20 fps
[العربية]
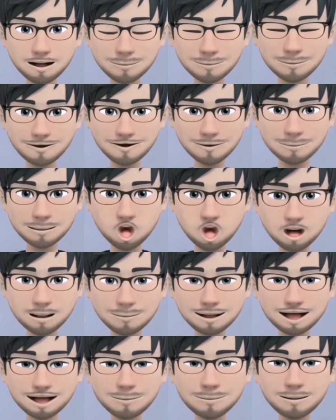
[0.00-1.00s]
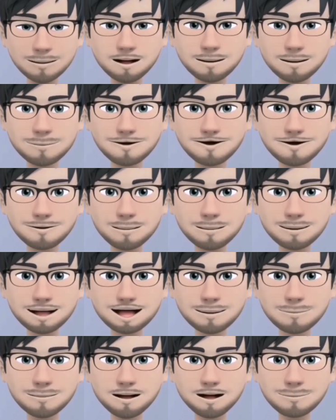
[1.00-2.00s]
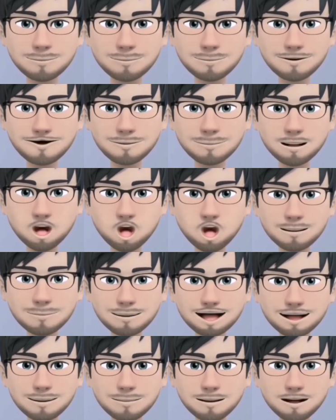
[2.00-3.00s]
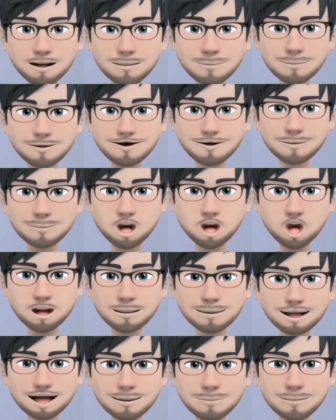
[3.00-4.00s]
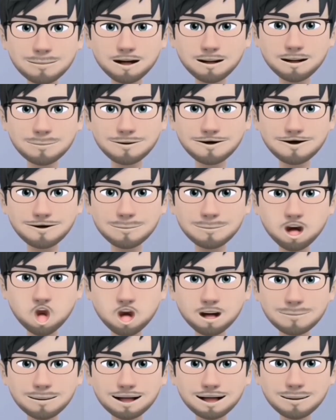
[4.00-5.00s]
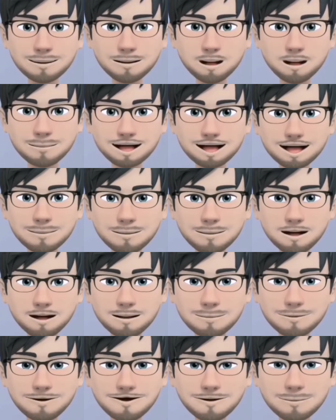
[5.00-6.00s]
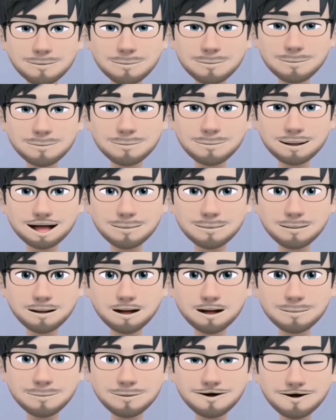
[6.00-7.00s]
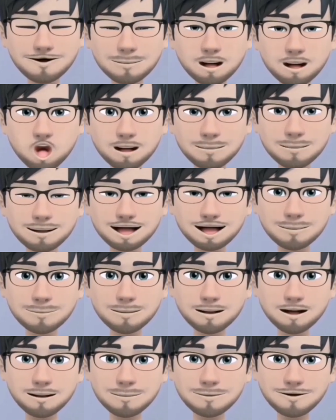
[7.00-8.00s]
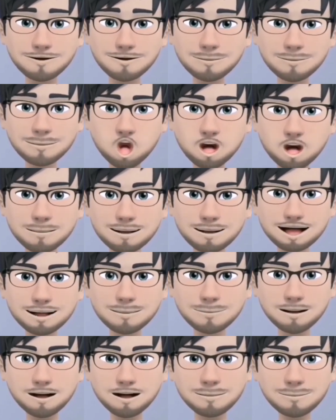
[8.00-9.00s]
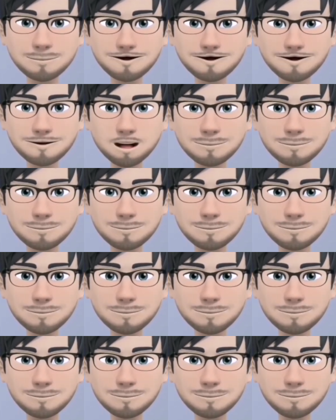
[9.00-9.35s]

والمطلوب هو 20 ملغرام يعني تكون الجرعة هي نصف مول يعني نصف سي سي ملاحظة بعد التأكد من عدم تحسس مريض من